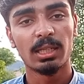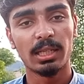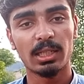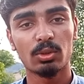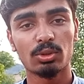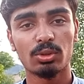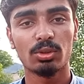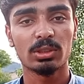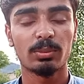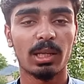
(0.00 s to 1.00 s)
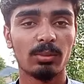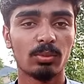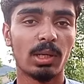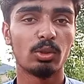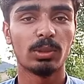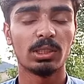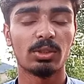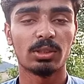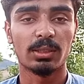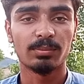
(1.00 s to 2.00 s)
लेकिन कुछ को इसके बारे में मालूम नहीं
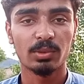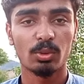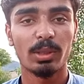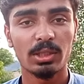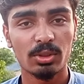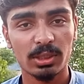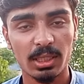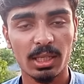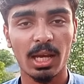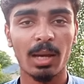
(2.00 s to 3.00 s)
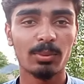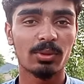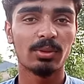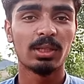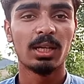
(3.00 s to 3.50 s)
होता तो मैंने सोचा आपको